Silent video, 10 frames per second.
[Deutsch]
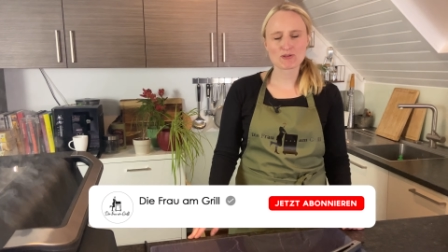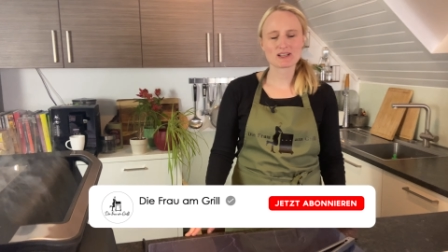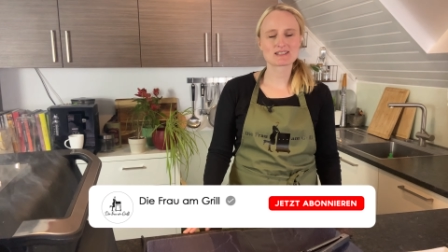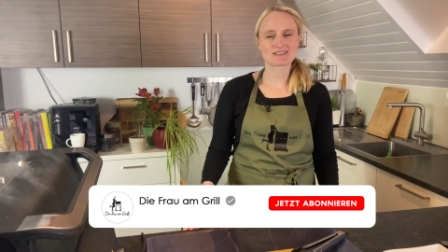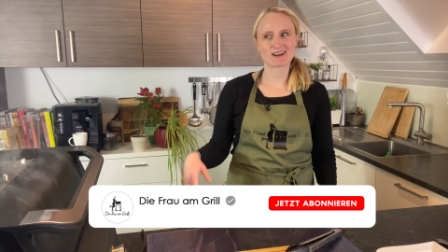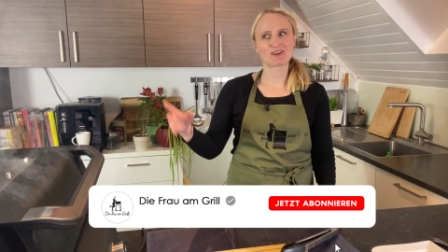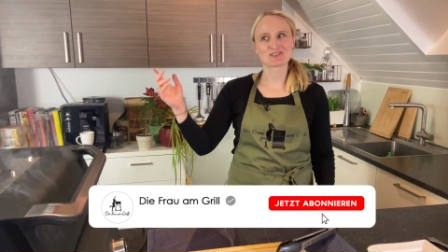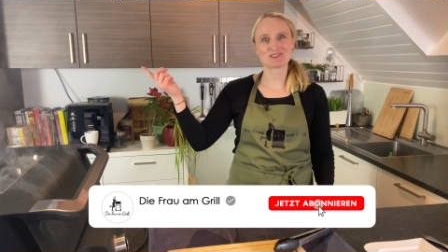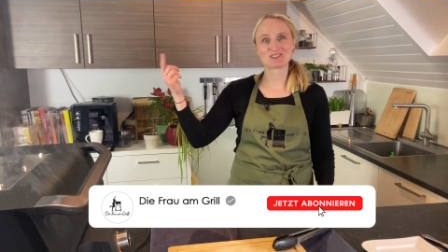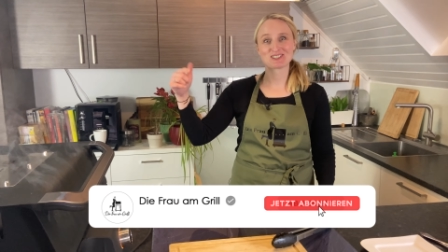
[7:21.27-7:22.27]
kurz
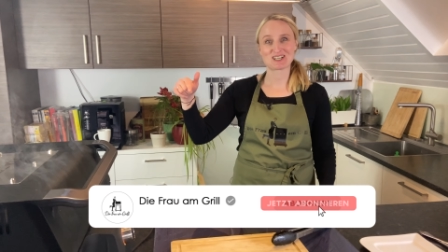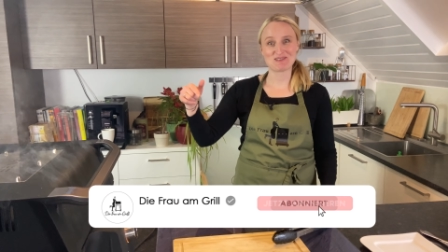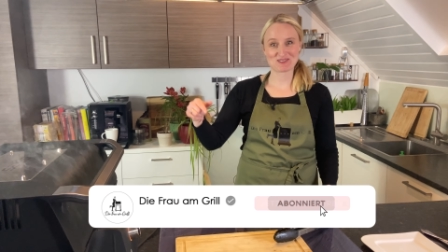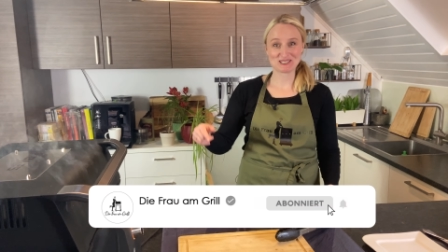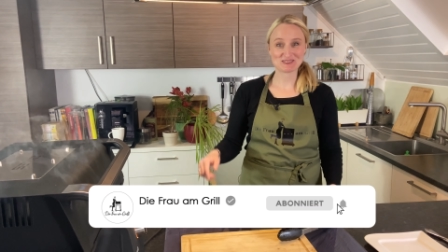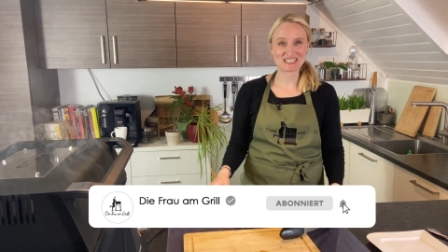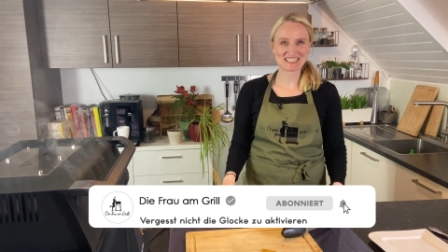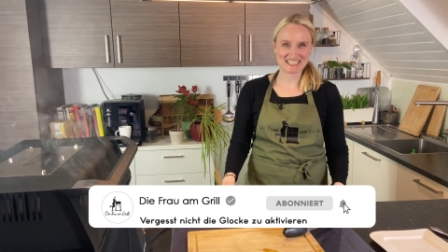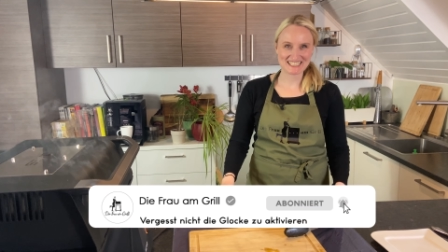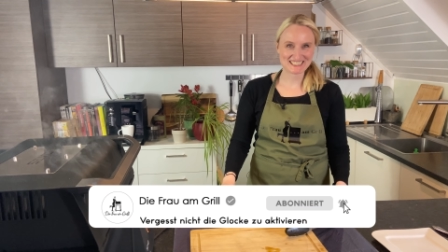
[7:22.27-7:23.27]
draußen und kam dann wieder
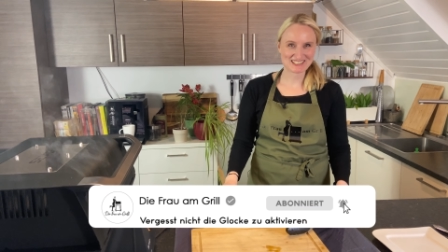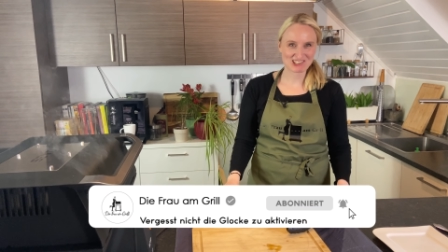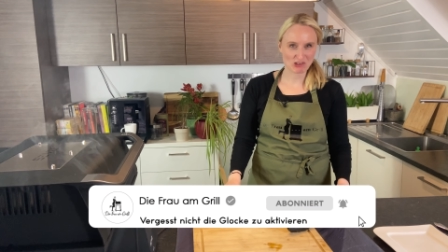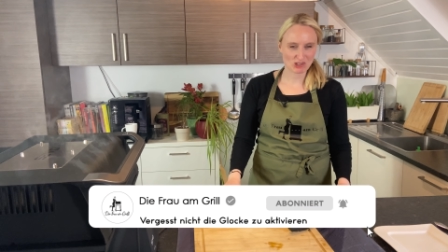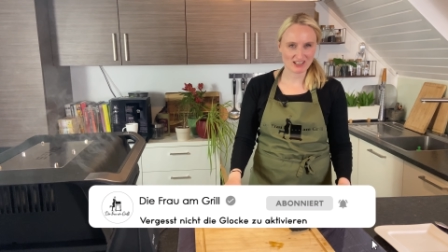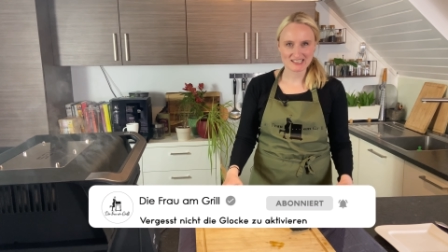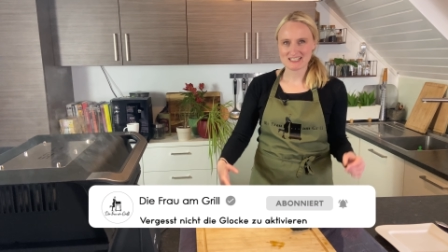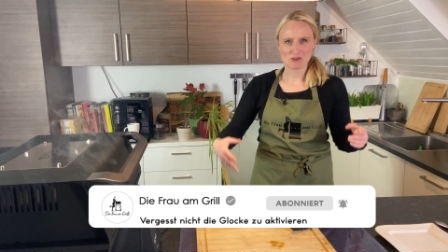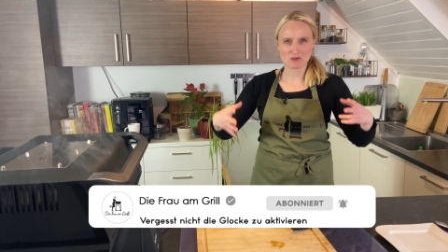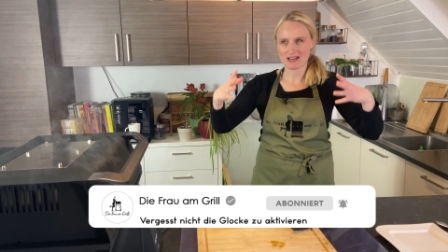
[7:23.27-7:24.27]
rein in die Küche
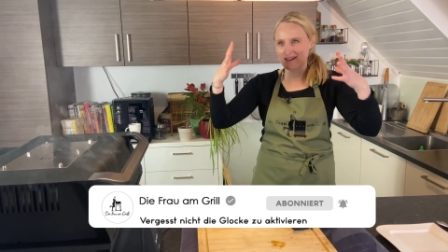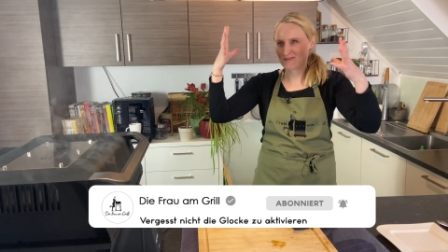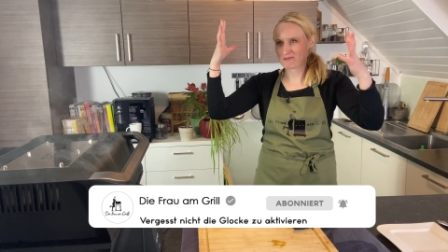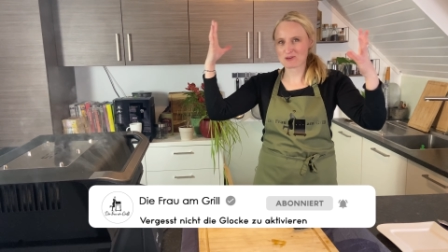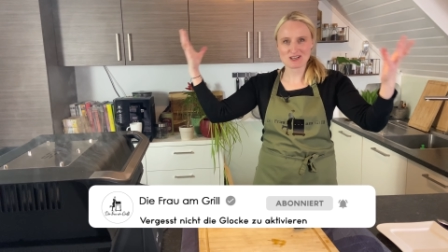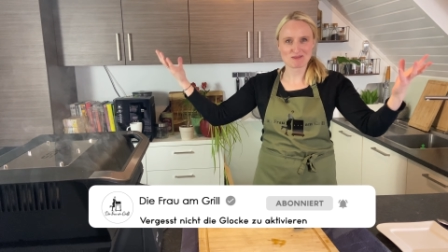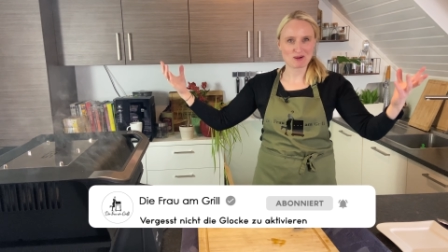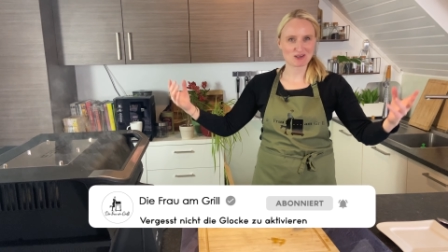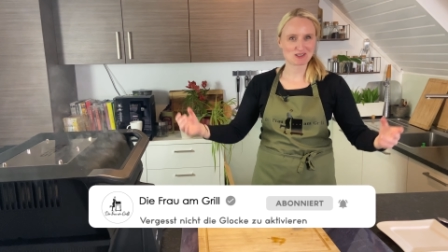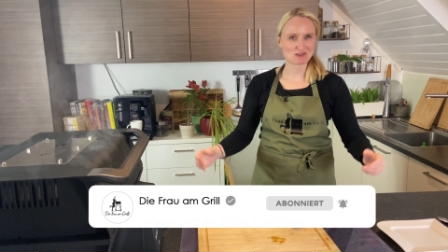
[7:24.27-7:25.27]
und ein
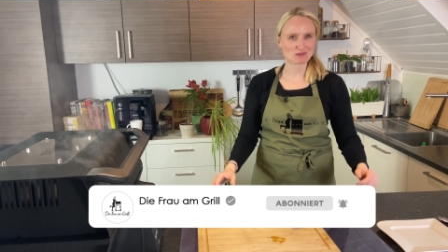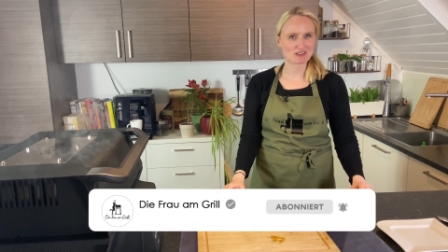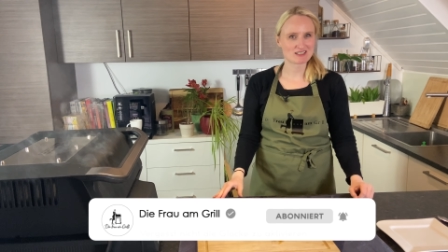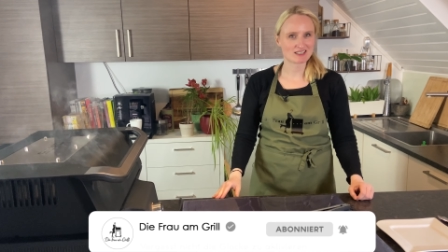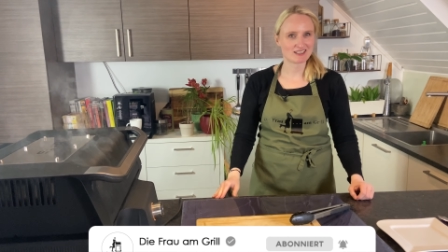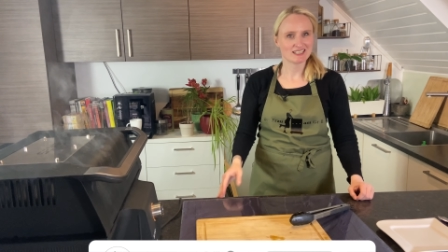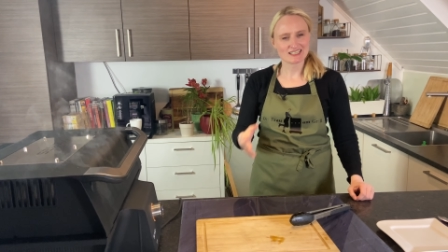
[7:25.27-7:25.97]
wunderbarer Duft ist hier.